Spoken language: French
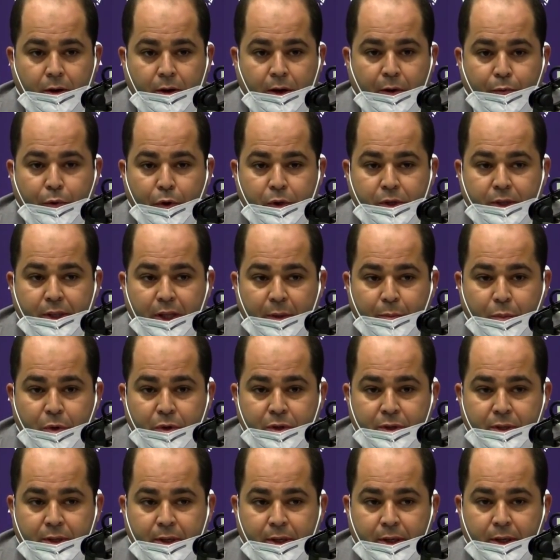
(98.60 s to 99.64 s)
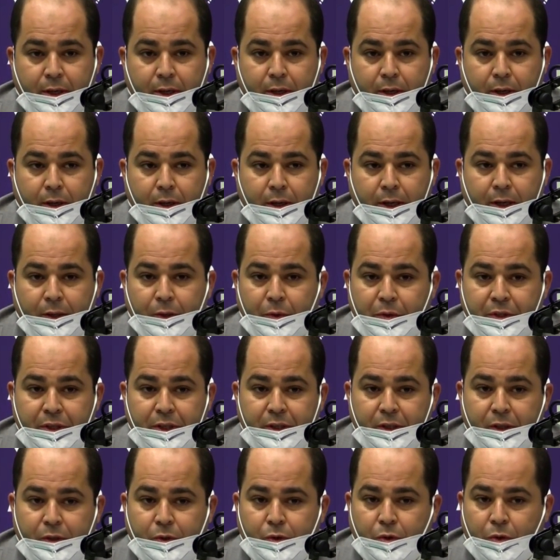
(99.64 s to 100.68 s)
la force de la Poste, c'est la
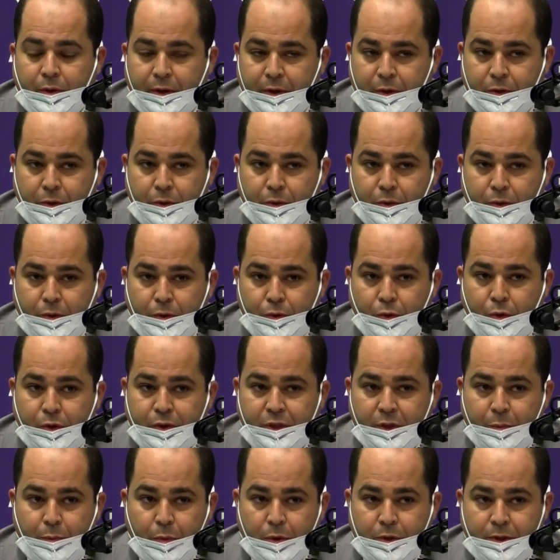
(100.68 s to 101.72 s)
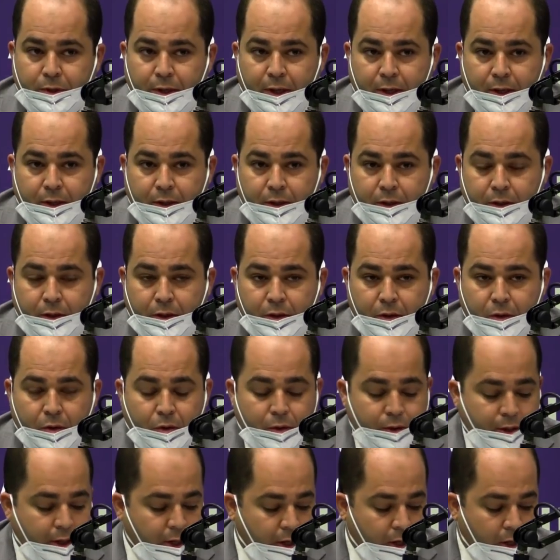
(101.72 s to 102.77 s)
densité de son réseau. Le réseau postal,
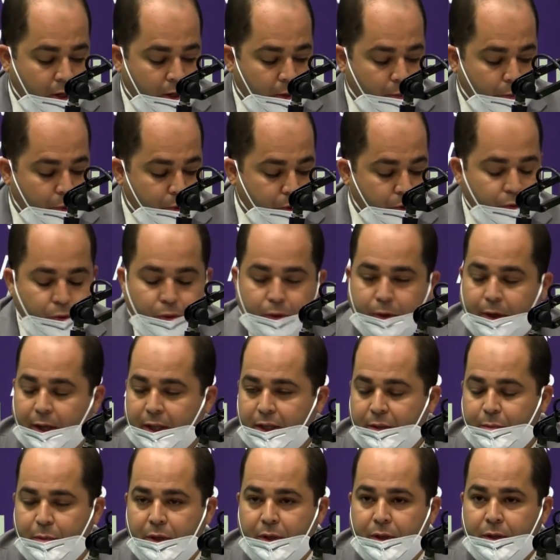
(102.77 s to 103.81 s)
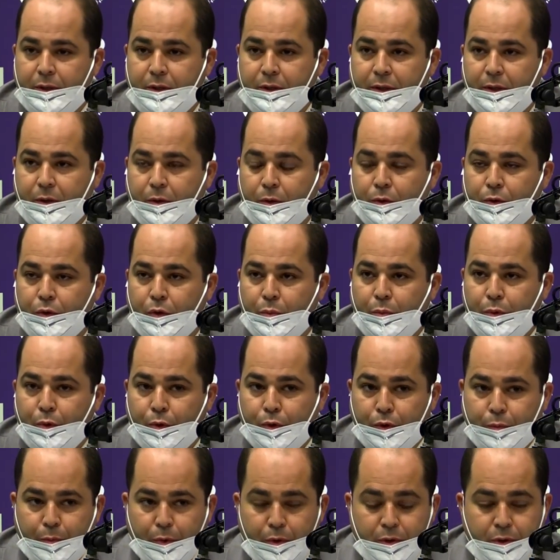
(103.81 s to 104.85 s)
on a plus de 4000 de
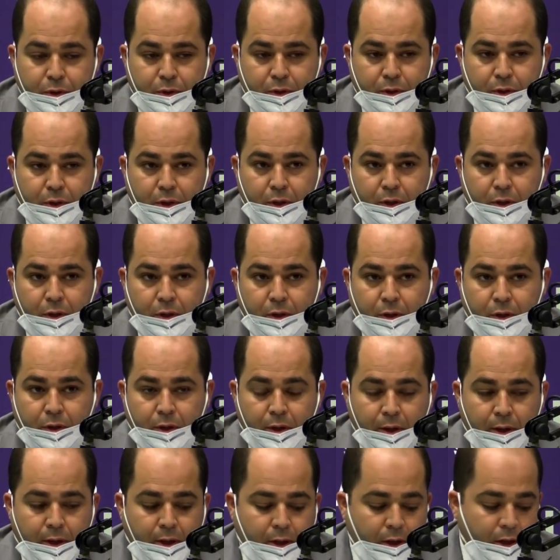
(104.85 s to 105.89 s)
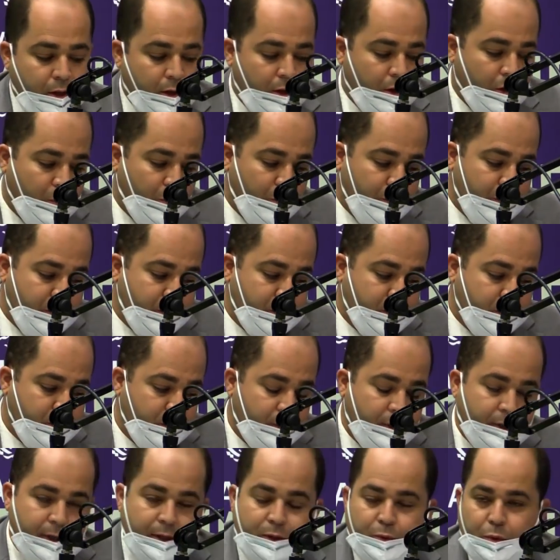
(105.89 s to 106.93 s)
bureaux de poste. En plus,
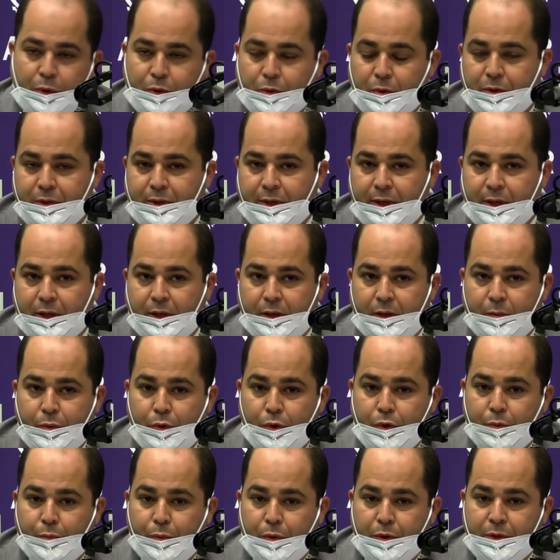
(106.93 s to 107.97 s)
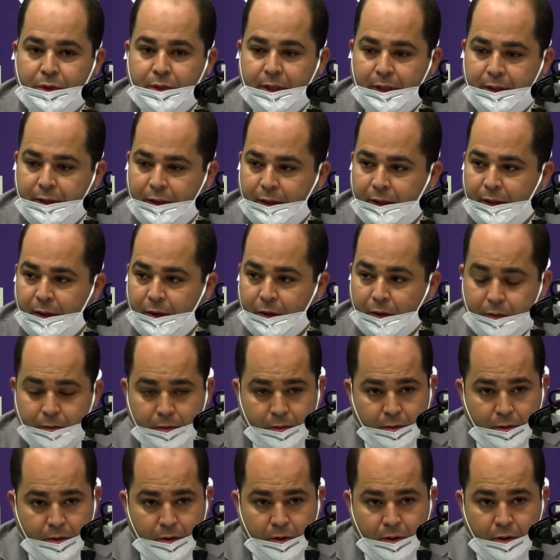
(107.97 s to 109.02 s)
il y a 65 bureaux de poste itinérants
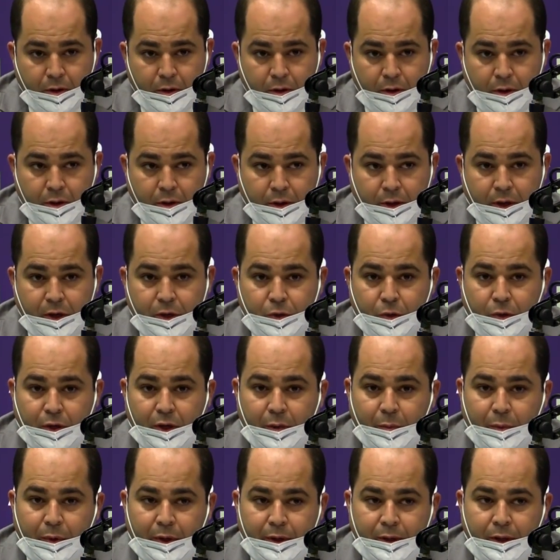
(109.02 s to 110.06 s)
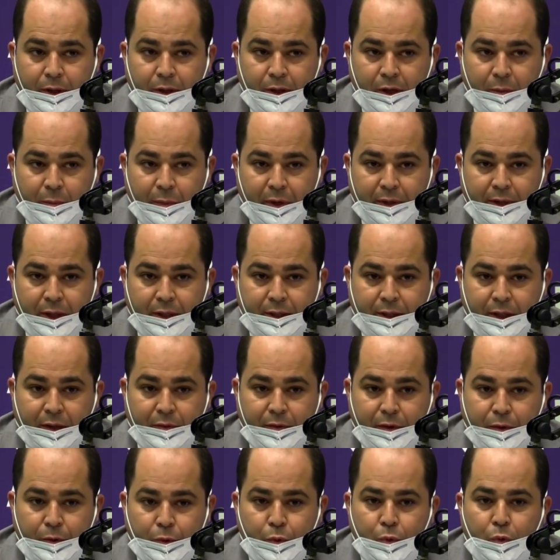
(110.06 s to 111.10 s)
qui sont répartis à
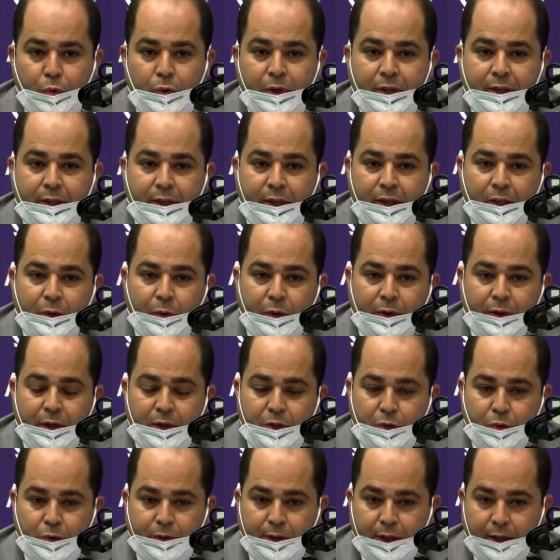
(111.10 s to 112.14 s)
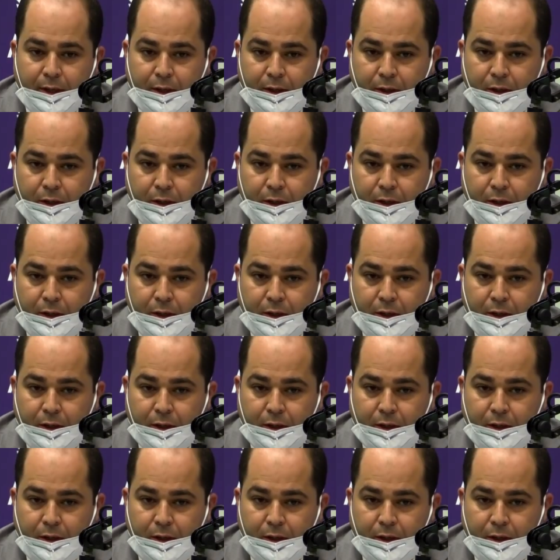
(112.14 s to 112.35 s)
travers tous les territoires nationaux